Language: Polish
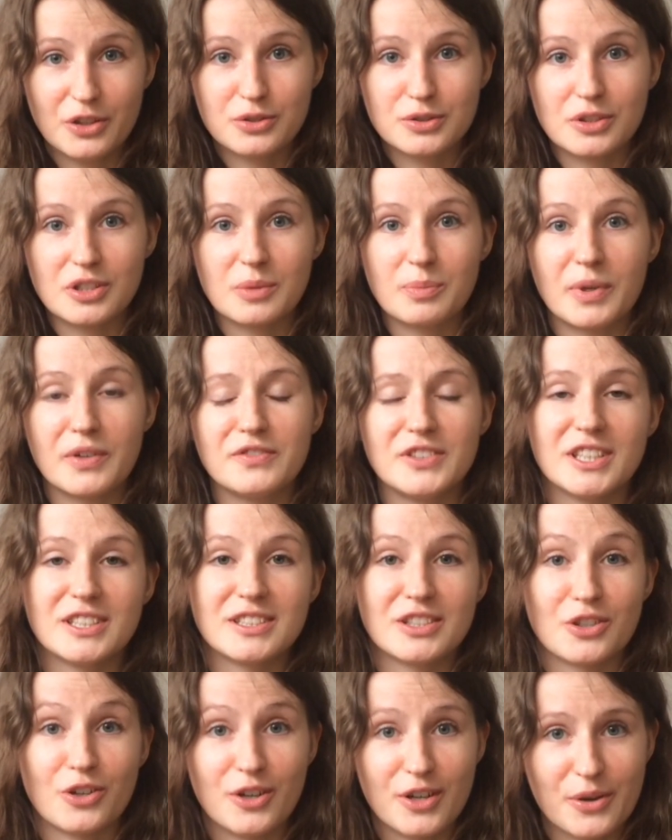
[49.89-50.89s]
o których pewnie
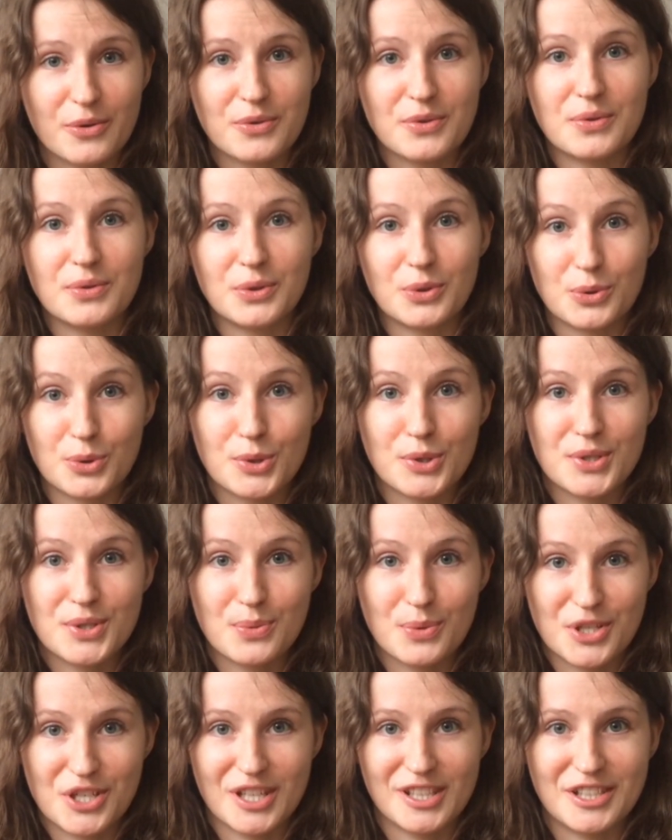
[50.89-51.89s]
trochę już
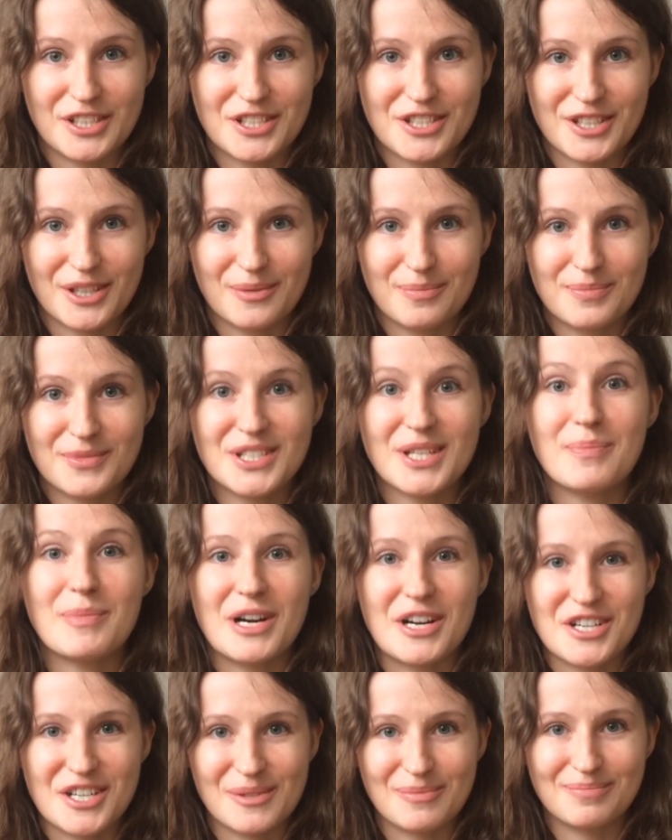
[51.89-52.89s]
słyszeliście.
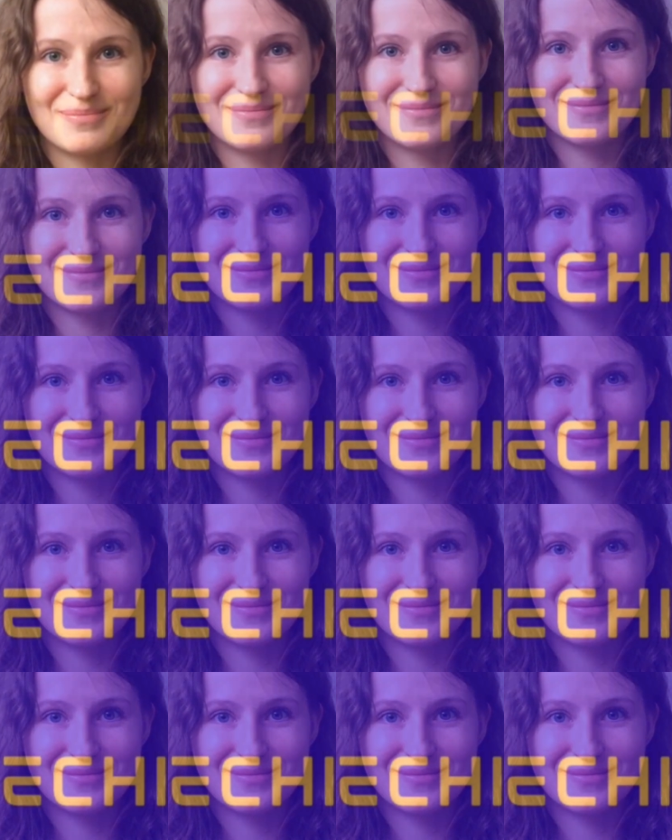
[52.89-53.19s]
Zapraszam.